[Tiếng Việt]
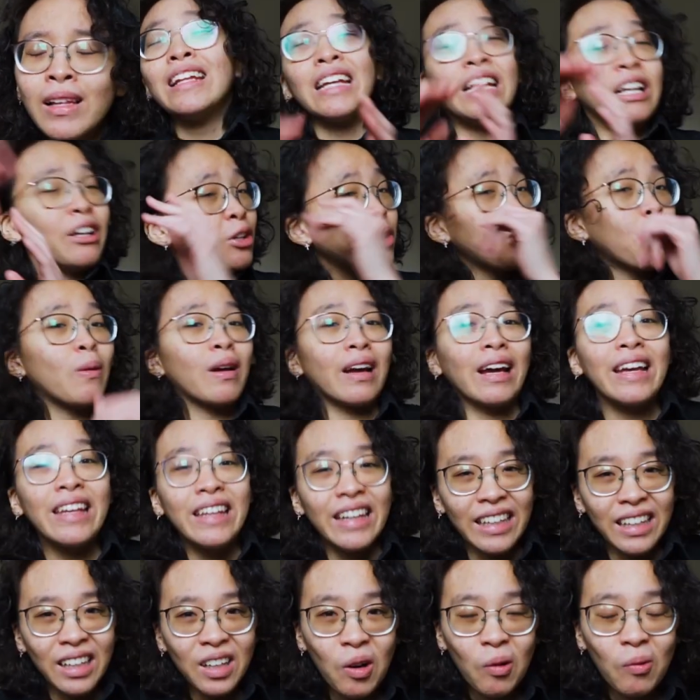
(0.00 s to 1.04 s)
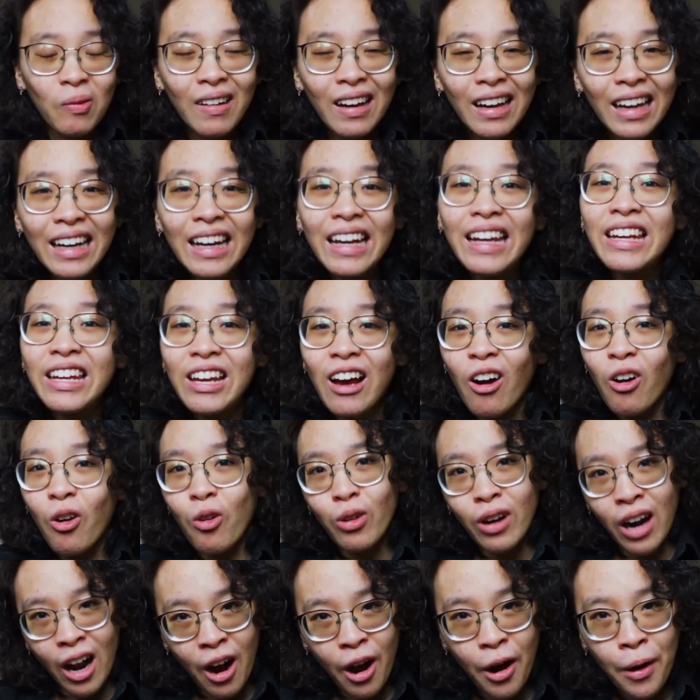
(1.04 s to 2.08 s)
Thì nói chung là cái gì nó cũng có cái lý do
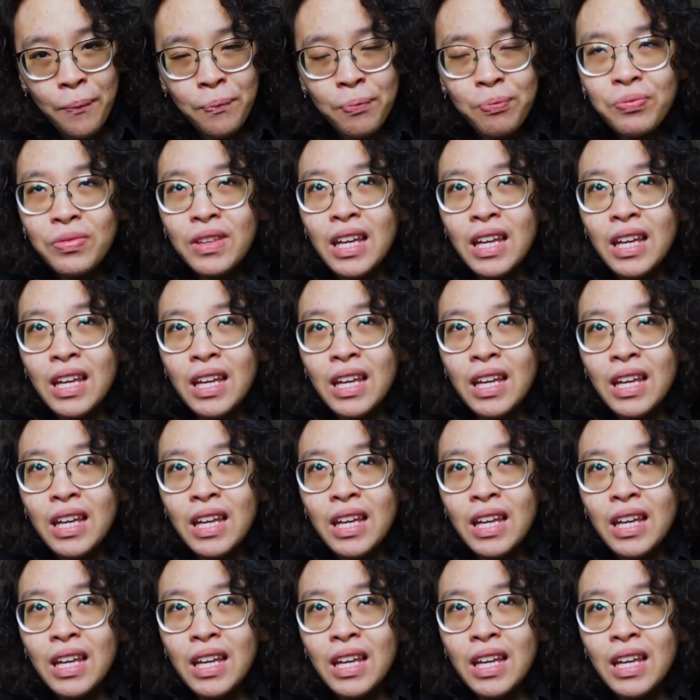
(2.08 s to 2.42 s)
của nó.